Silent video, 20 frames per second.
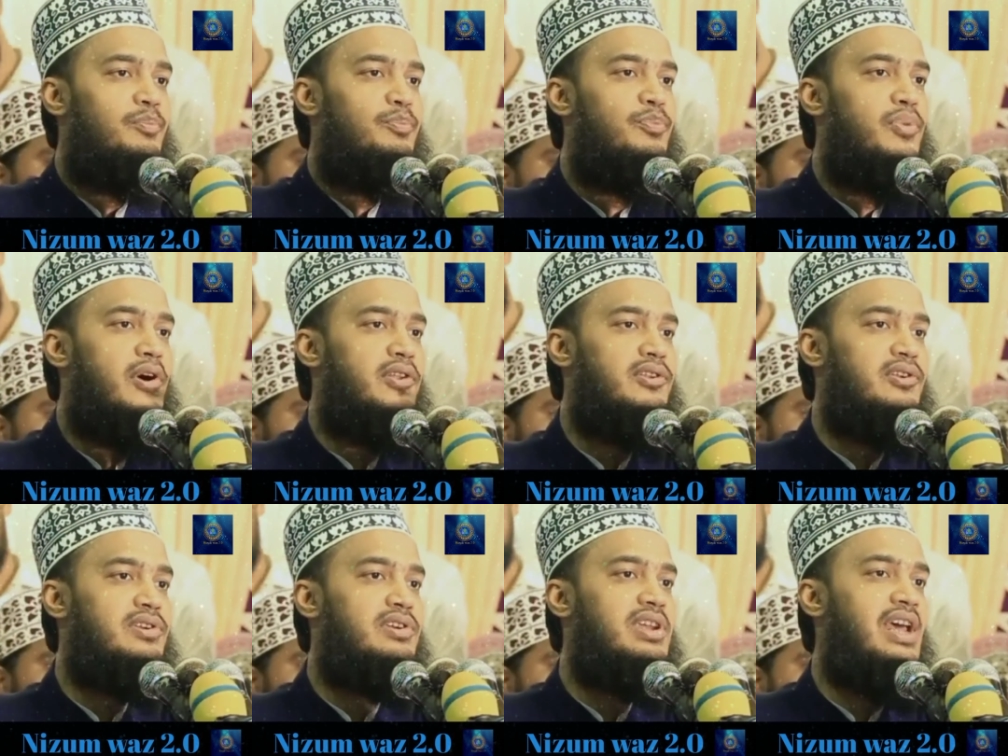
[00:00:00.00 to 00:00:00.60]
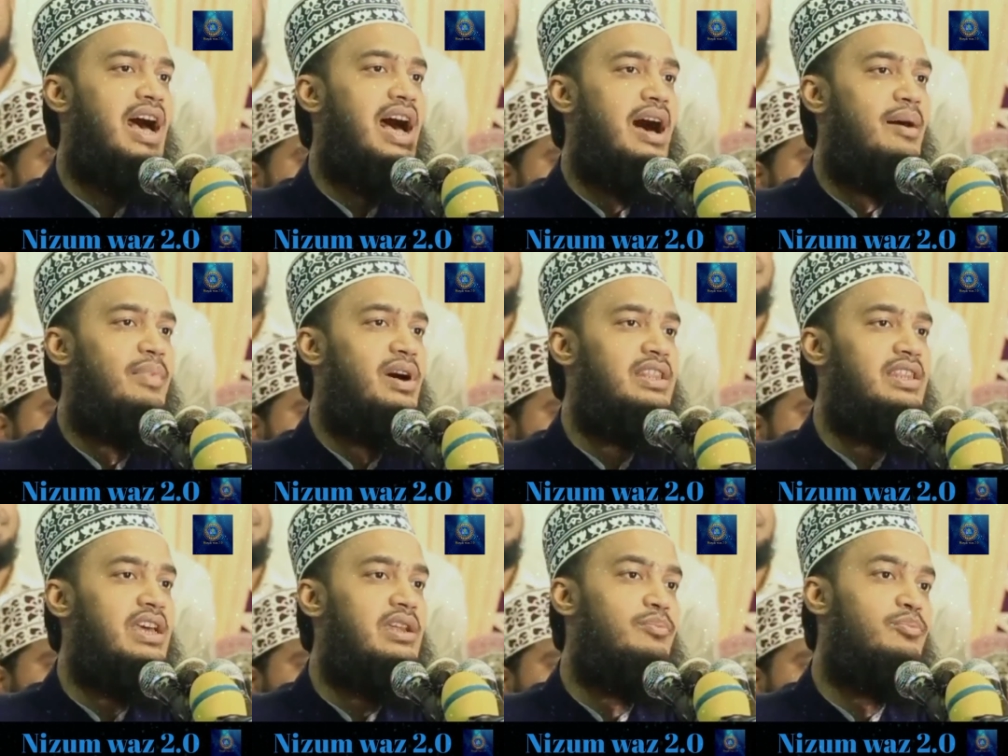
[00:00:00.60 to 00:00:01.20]
পথটা
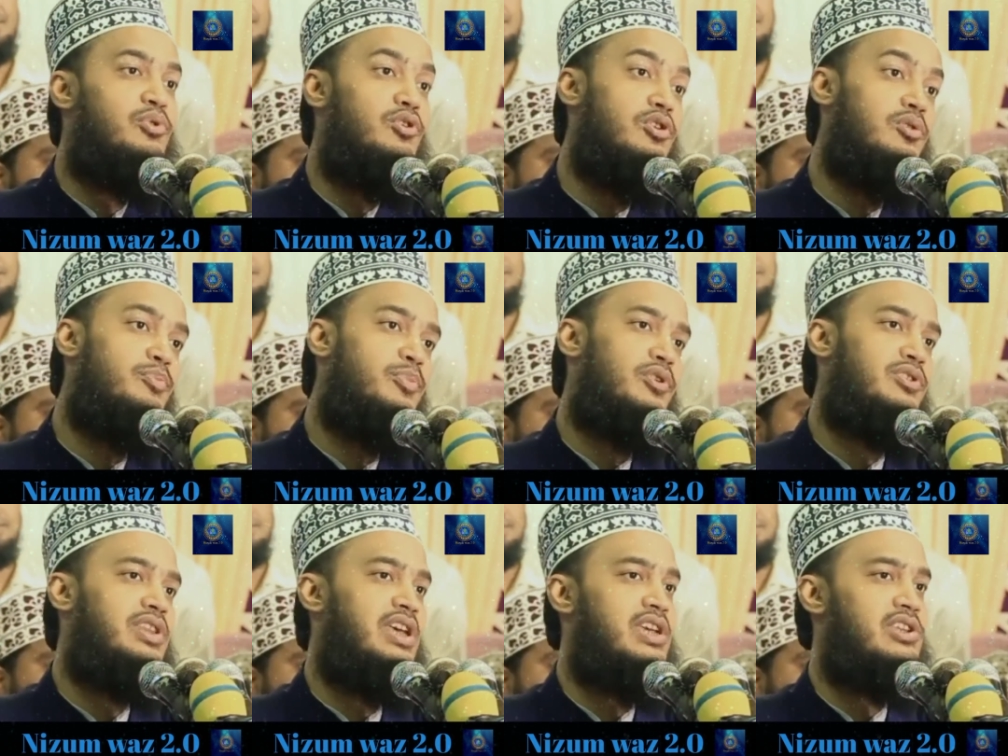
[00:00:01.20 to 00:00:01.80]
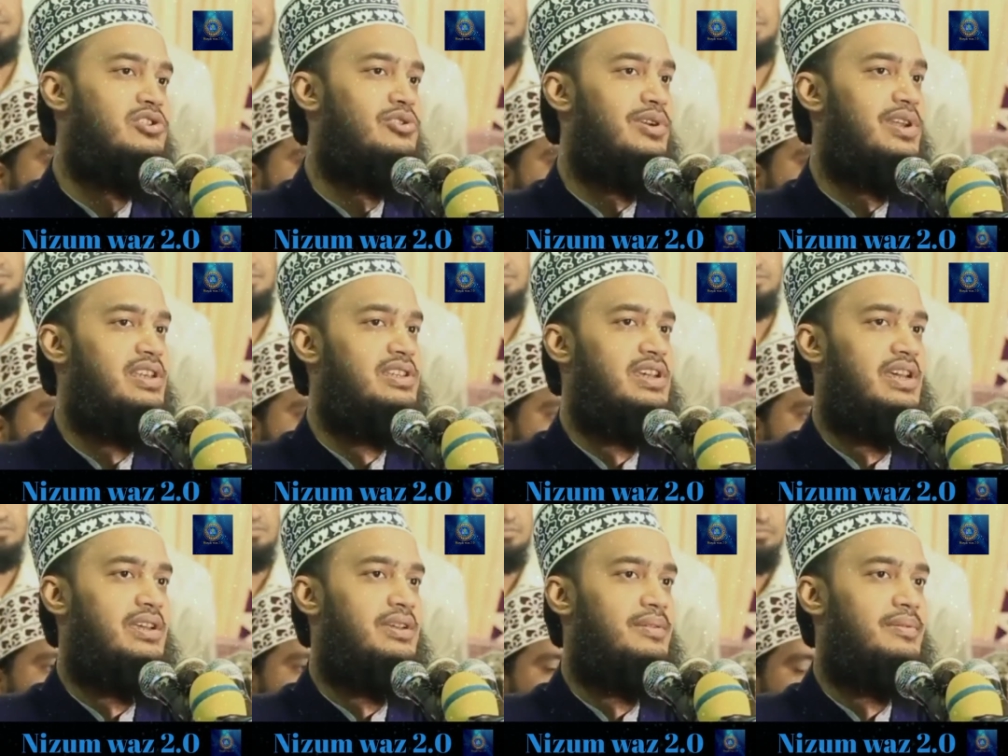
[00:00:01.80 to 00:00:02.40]
আমাদের ভুল পথেই চলে
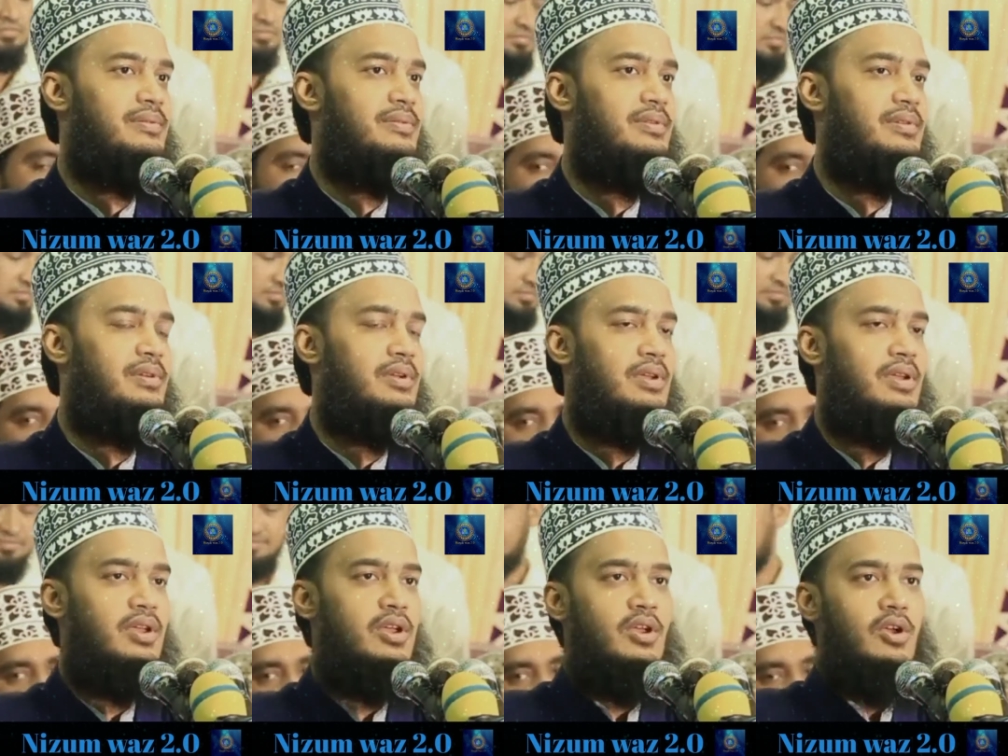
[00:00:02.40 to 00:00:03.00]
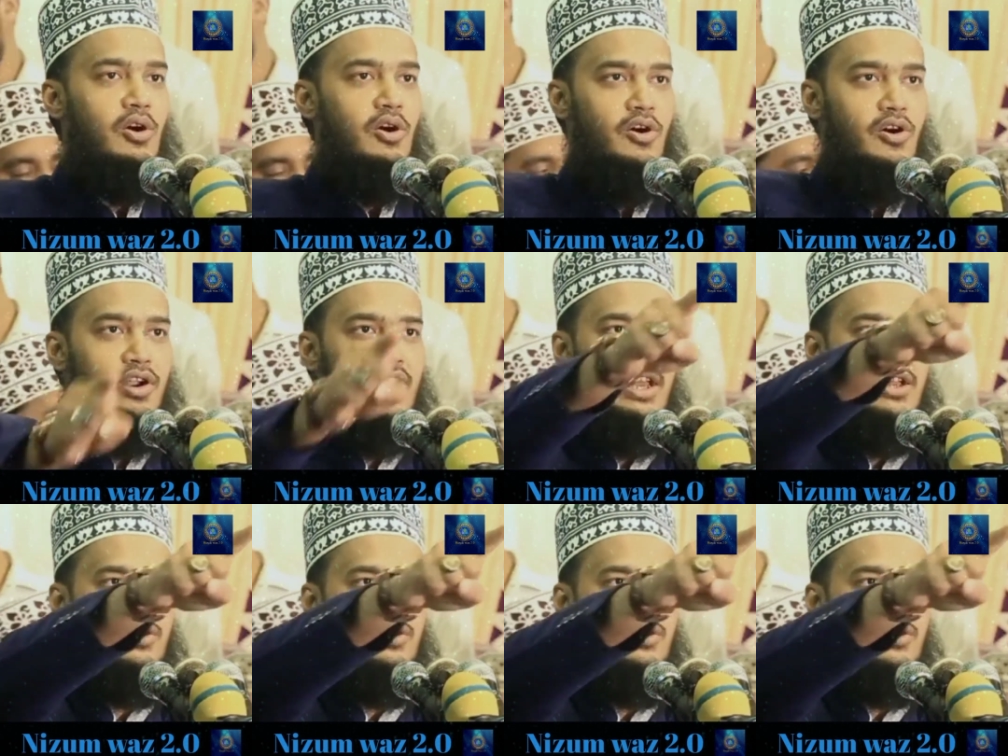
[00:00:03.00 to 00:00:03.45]
যায় অনেক